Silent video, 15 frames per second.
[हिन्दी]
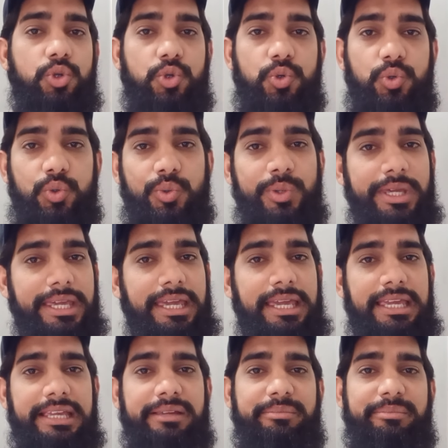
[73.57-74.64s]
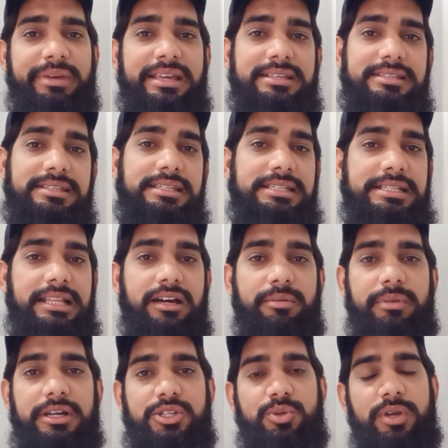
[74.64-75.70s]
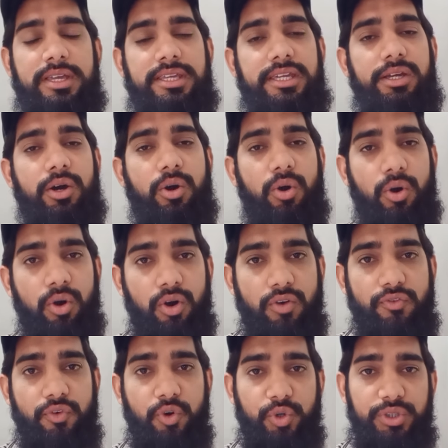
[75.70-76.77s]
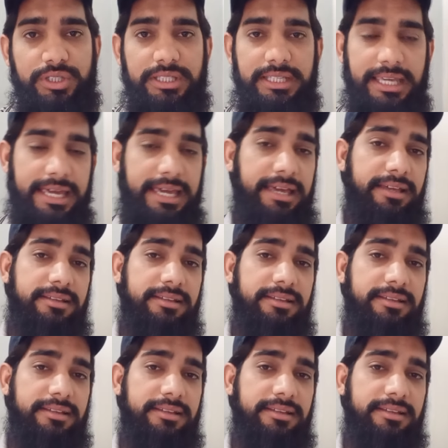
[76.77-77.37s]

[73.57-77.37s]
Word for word: यू ए एम्बेसी इस्लामाबाद जो है ये ऑफ होती है